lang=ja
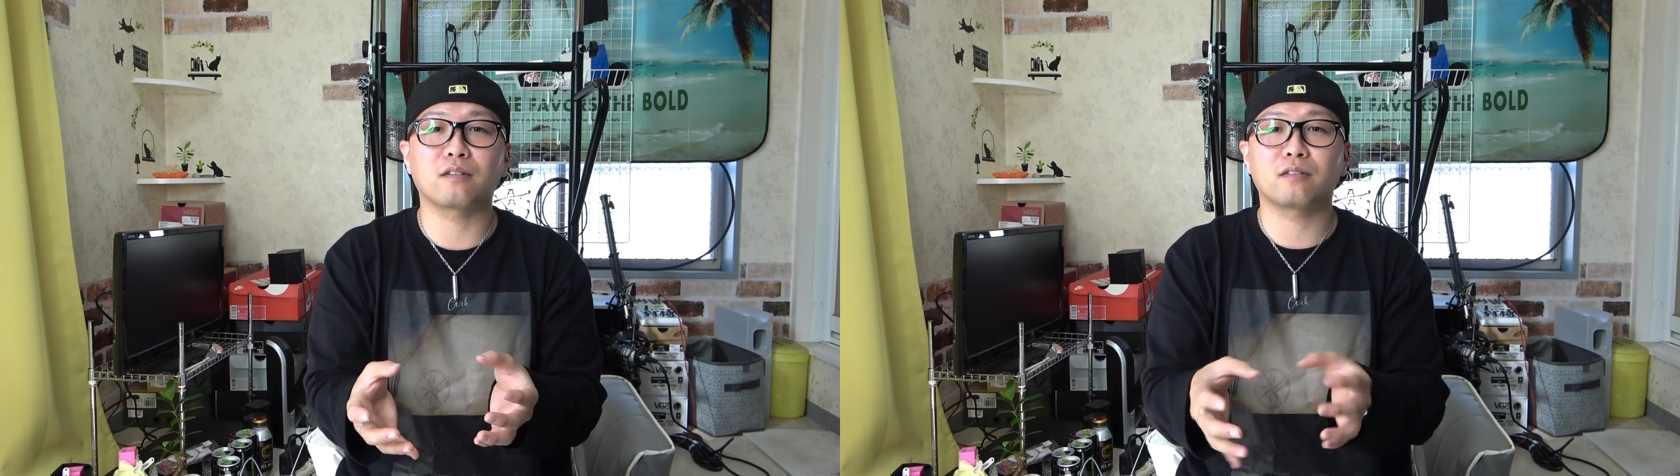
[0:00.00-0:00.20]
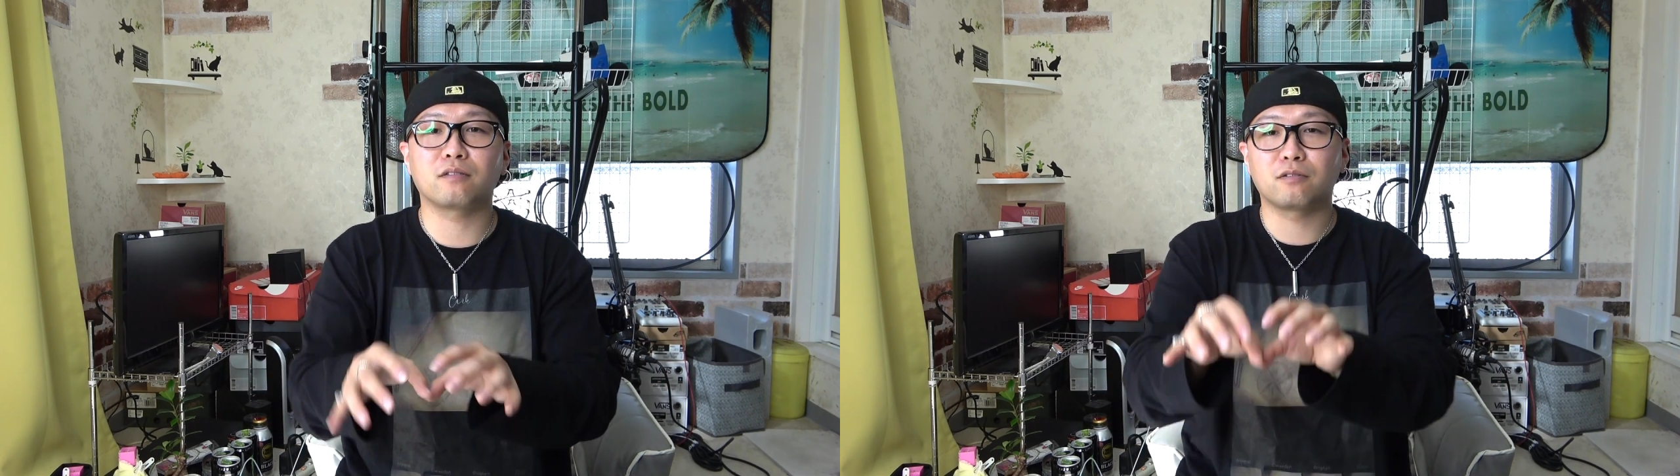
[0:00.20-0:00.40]

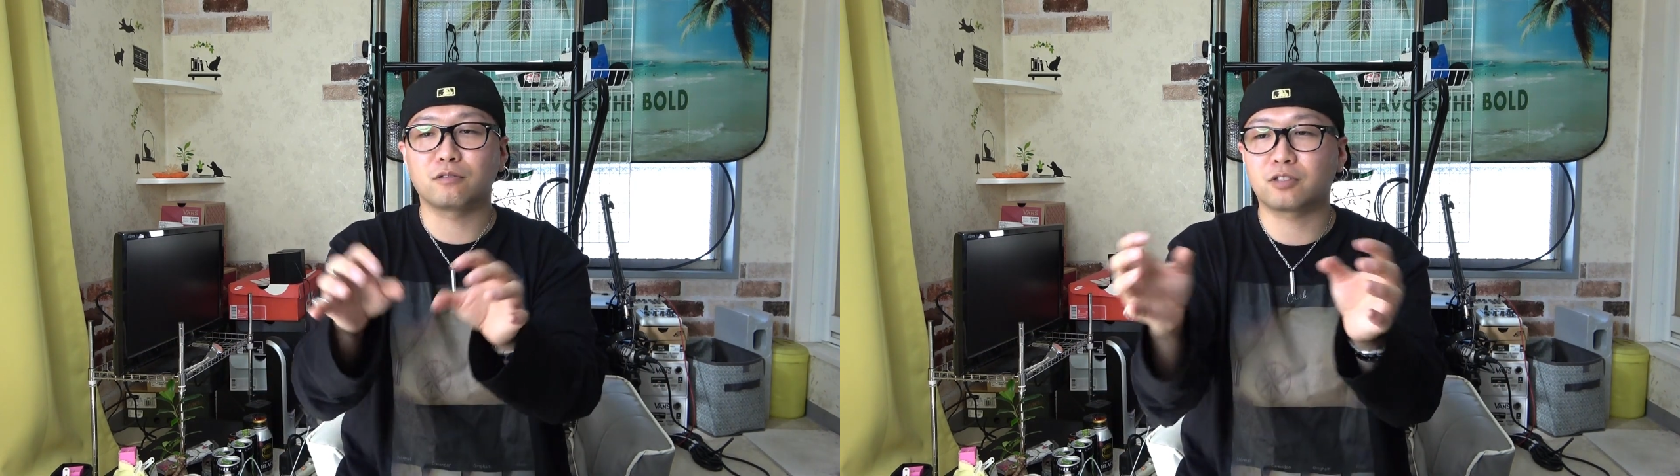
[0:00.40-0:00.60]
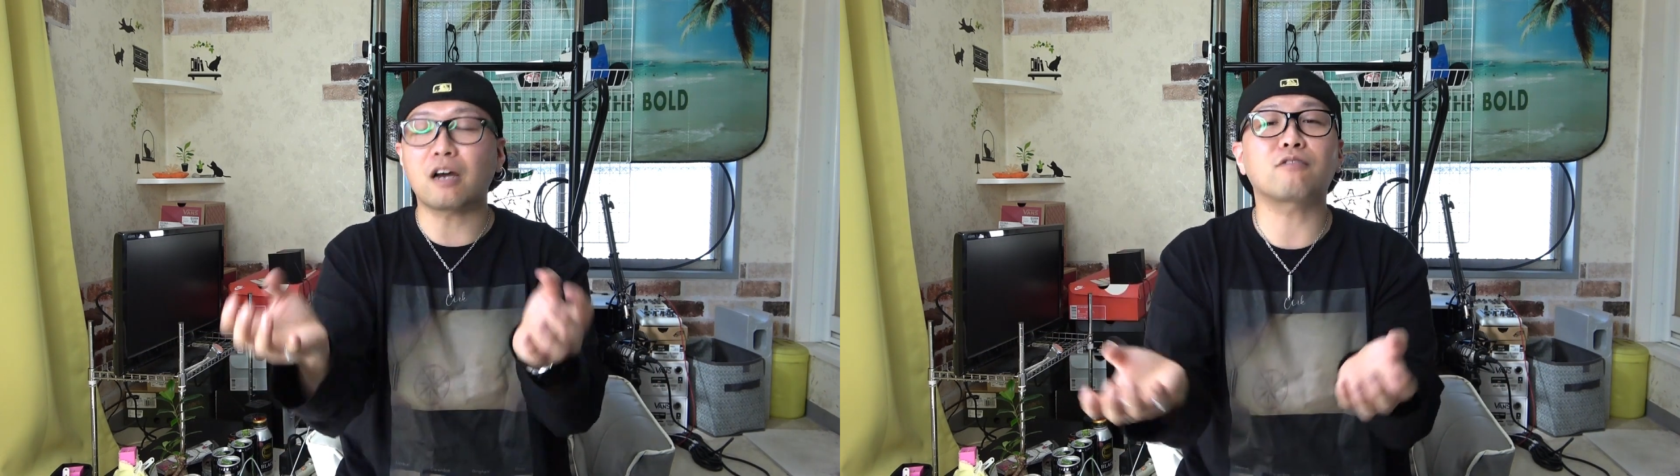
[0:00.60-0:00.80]
ん、
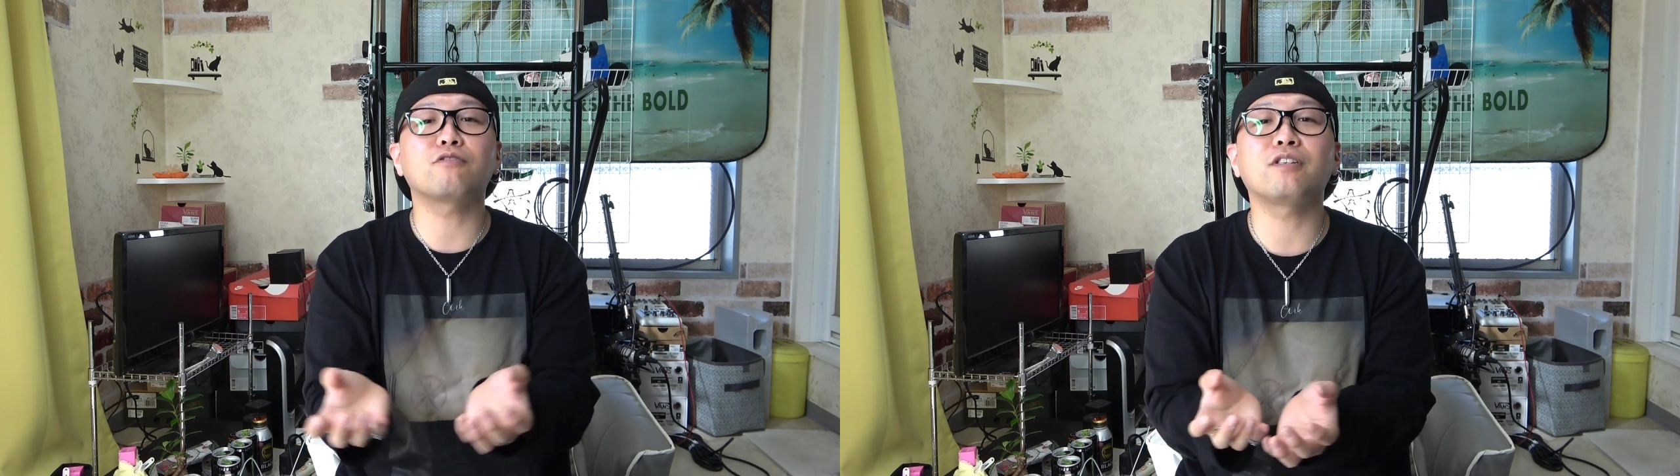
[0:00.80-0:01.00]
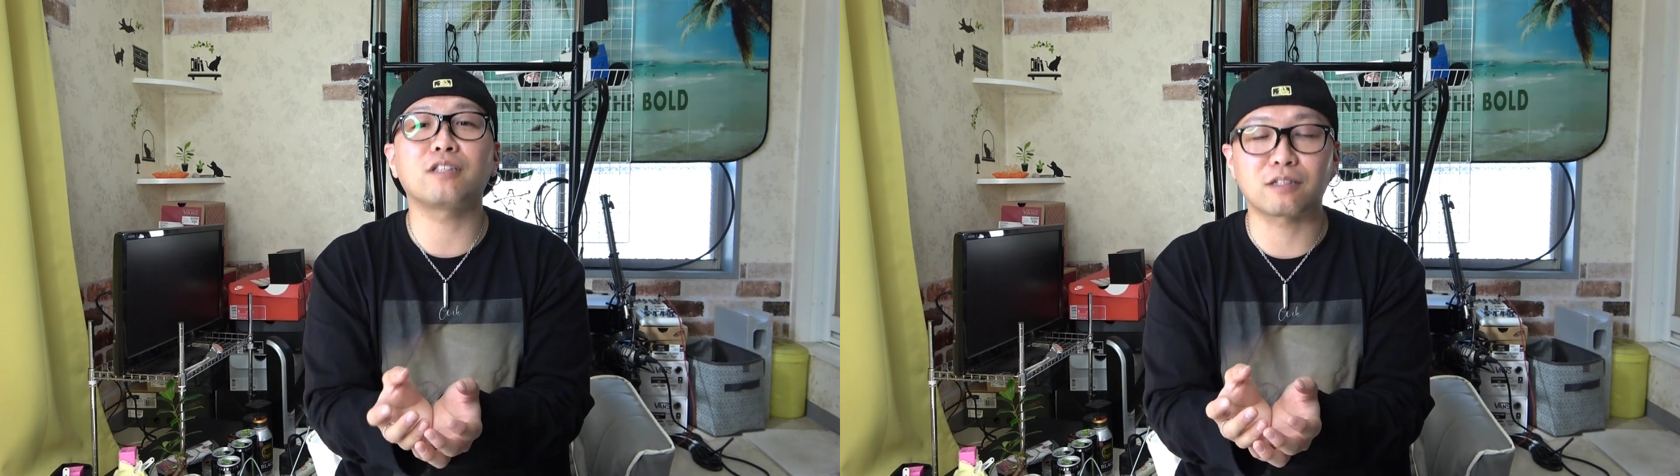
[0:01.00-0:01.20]

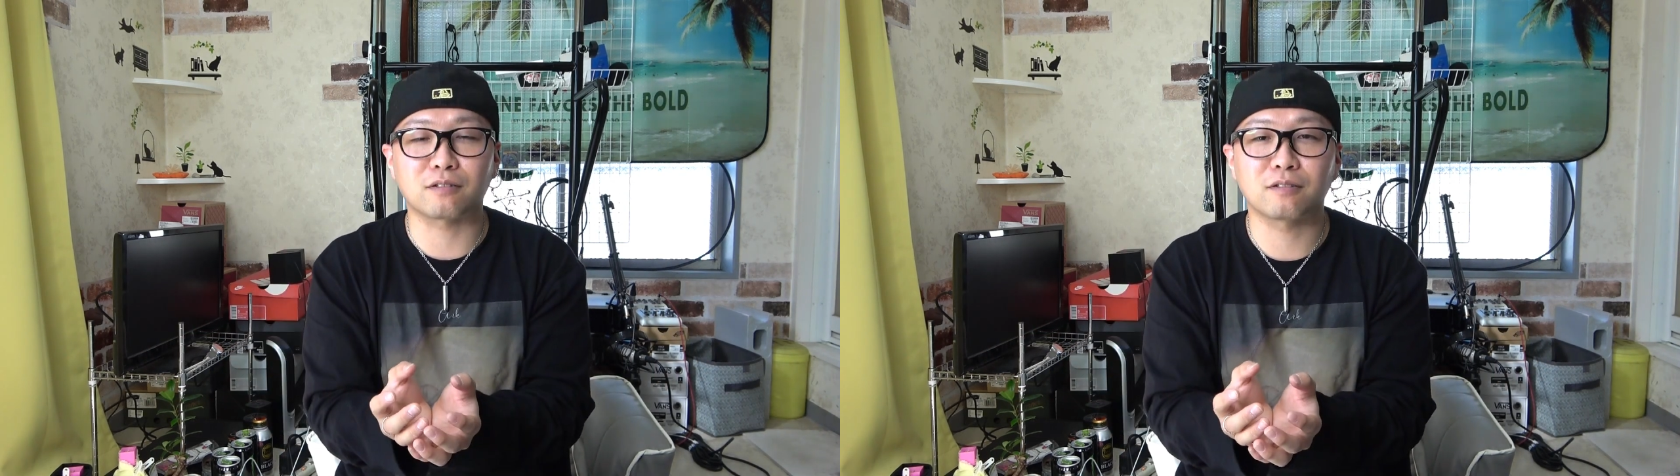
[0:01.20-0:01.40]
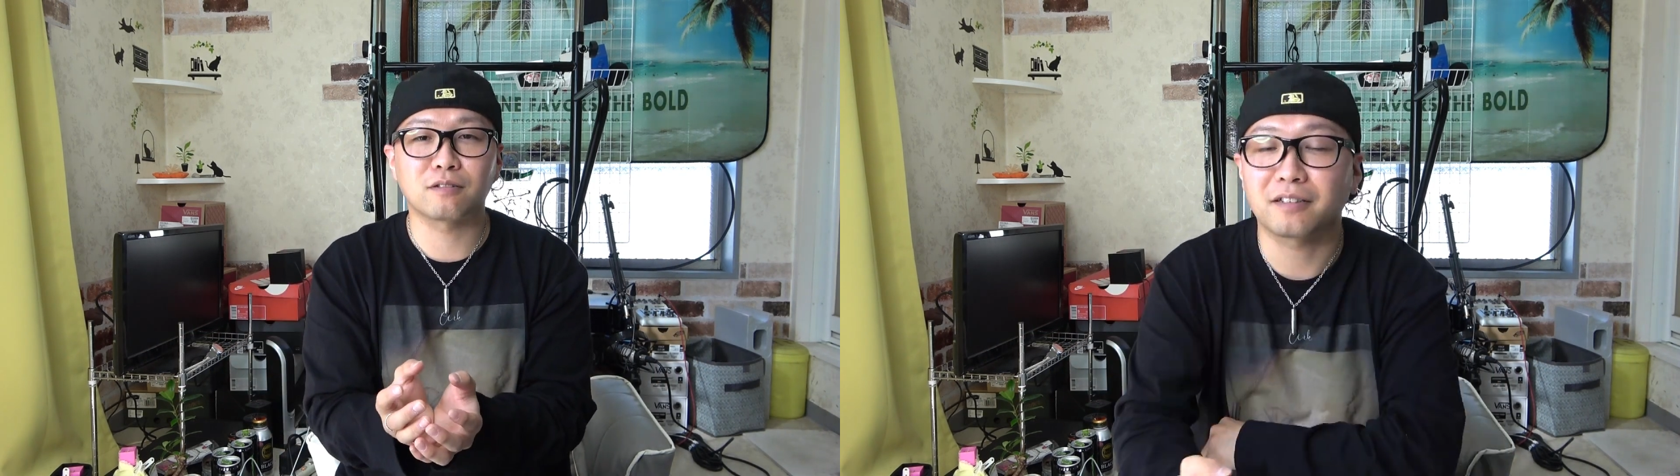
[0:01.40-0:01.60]
ジャンク品で
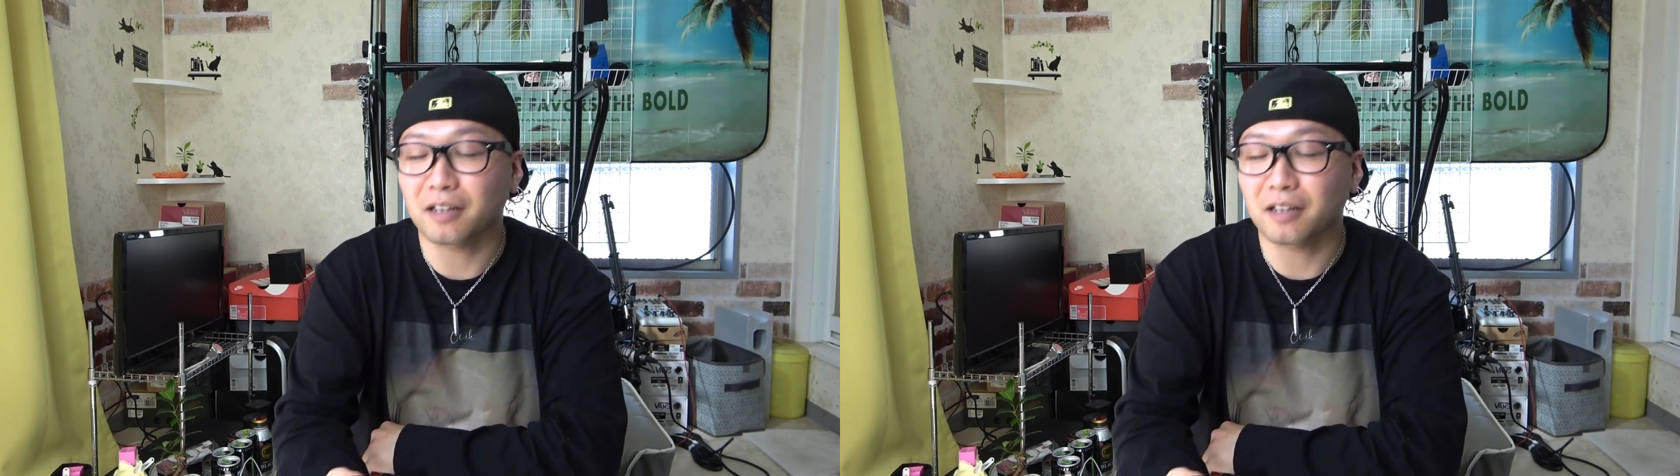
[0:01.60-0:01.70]
す。